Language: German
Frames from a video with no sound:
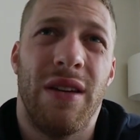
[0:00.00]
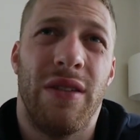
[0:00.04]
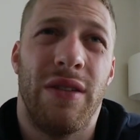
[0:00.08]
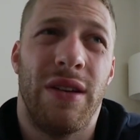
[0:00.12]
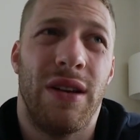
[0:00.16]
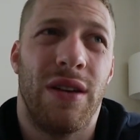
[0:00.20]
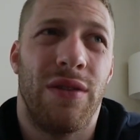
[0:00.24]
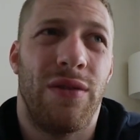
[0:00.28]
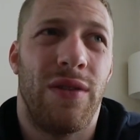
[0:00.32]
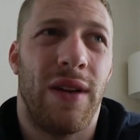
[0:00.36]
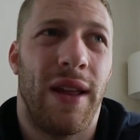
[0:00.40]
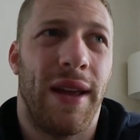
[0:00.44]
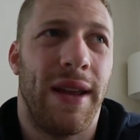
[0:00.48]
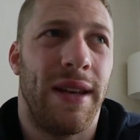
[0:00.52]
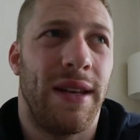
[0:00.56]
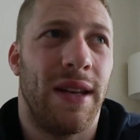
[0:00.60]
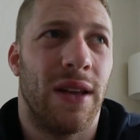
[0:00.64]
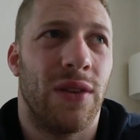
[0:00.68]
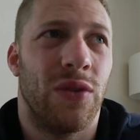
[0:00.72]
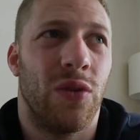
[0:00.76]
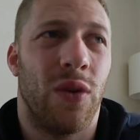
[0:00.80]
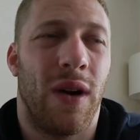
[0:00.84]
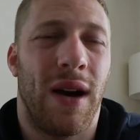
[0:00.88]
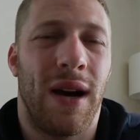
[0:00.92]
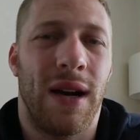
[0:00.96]
wenn er vielleicht
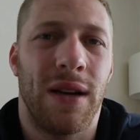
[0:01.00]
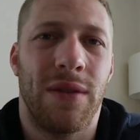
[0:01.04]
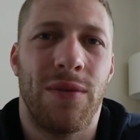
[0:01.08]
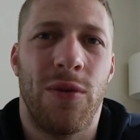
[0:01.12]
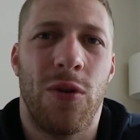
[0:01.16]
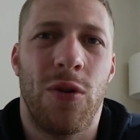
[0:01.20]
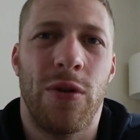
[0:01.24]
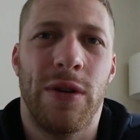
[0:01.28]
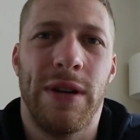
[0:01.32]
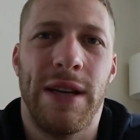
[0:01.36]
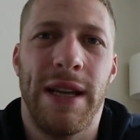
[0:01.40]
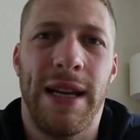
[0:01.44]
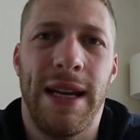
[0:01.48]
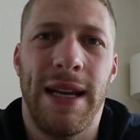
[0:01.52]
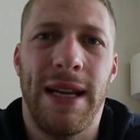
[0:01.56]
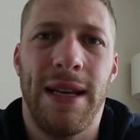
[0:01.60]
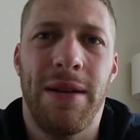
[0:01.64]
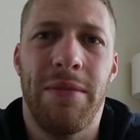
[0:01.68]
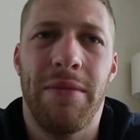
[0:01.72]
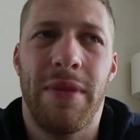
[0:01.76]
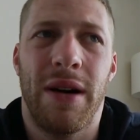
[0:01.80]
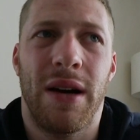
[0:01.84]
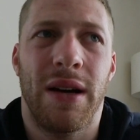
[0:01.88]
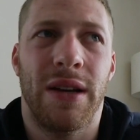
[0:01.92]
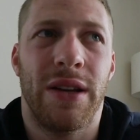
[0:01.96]
da so acht Wochen
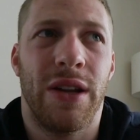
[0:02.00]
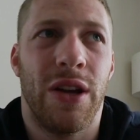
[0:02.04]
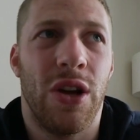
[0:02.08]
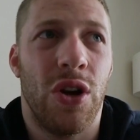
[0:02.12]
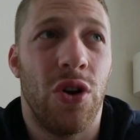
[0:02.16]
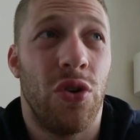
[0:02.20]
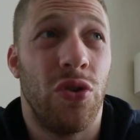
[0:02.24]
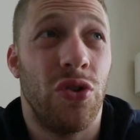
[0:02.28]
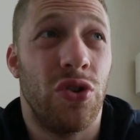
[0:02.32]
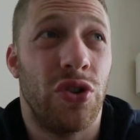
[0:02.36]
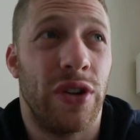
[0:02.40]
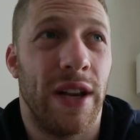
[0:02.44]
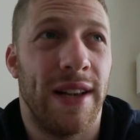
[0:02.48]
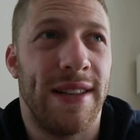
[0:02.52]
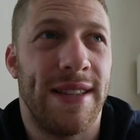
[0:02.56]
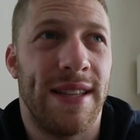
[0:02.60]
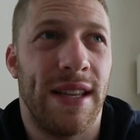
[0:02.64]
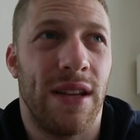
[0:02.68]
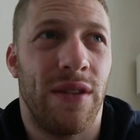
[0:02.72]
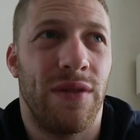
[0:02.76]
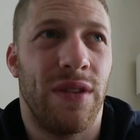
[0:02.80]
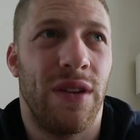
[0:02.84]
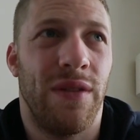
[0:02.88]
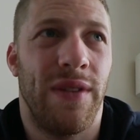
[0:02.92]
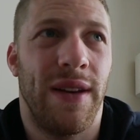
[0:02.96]
Diät macht und stellt
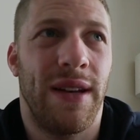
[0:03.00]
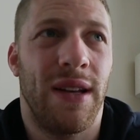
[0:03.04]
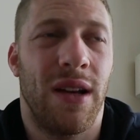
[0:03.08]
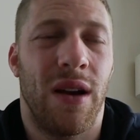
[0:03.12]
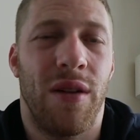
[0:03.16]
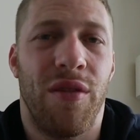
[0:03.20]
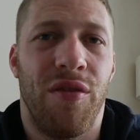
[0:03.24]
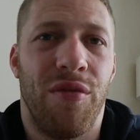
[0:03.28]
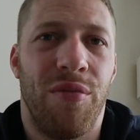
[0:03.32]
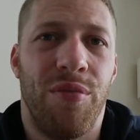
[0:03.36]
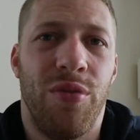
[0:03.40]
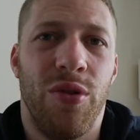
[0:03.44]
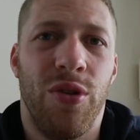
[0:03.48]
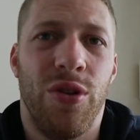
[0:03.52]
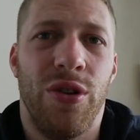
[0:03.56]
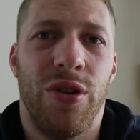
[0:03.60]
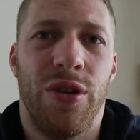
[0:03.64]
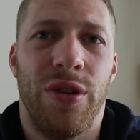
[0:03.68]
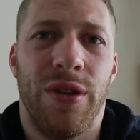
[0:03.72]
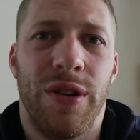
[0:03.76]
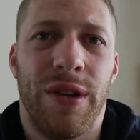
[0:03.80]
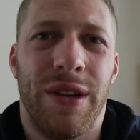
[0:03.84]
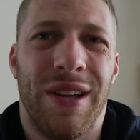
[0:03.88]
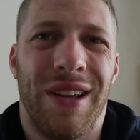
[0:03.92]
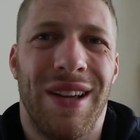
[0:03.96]
sich auf die
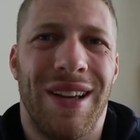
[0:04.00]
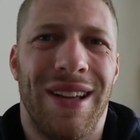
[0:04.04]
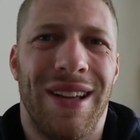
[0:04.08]
Wettkampfbühne,